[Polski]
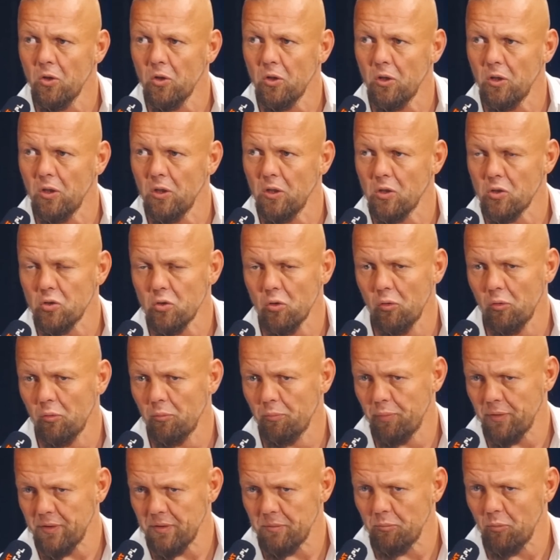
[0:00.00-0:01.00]
i są
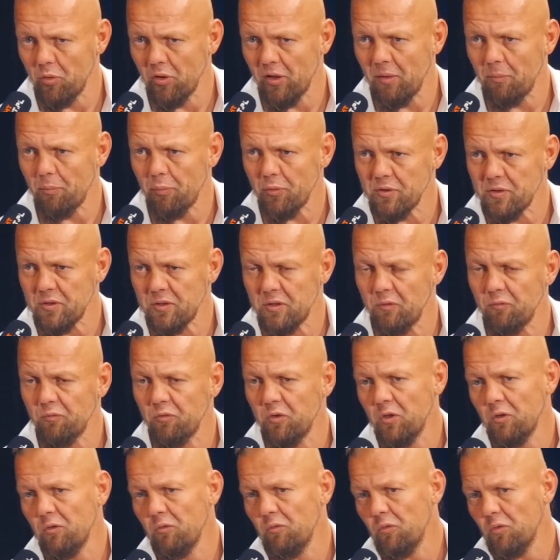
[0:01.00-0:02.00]
mega
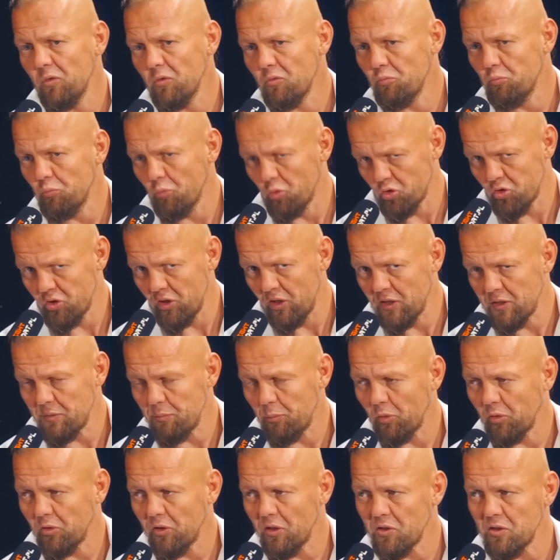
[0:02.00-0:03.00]
pozytywni, można ich
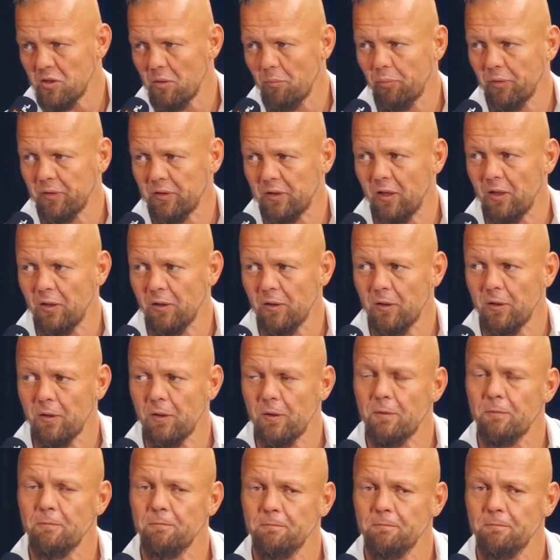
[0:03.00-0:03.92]
spotkać na patelni, nie.